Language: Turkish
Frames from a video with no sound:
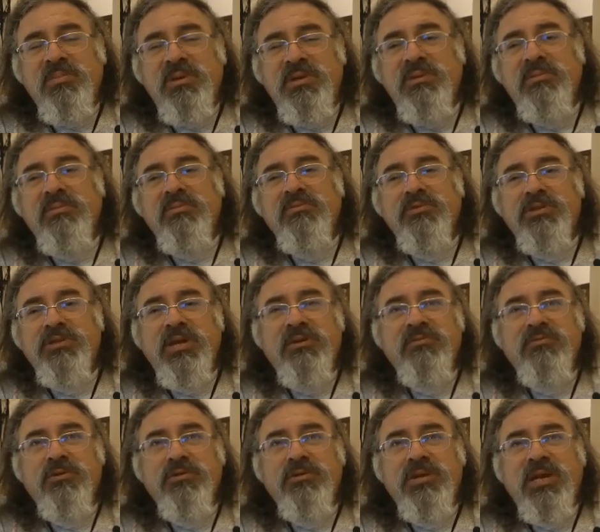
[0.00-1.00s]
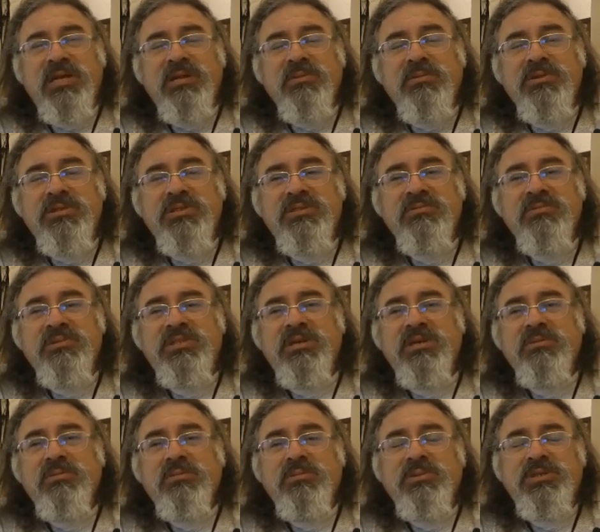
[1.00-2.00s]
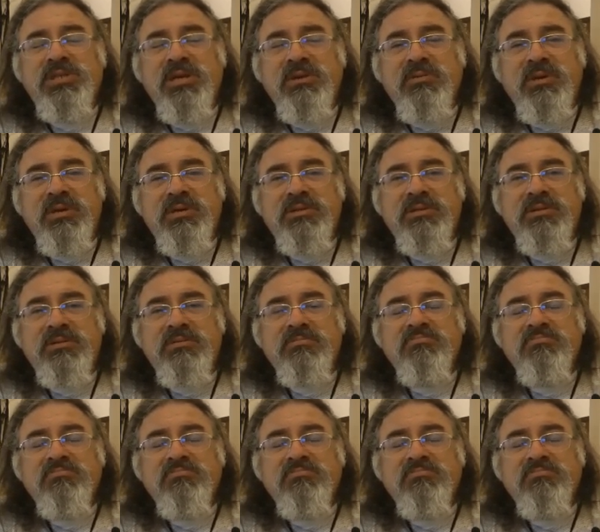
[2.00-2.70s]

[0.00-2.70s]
Bana bir fotoğraf gönderdi. Böyle sivilce gibi bir şey var.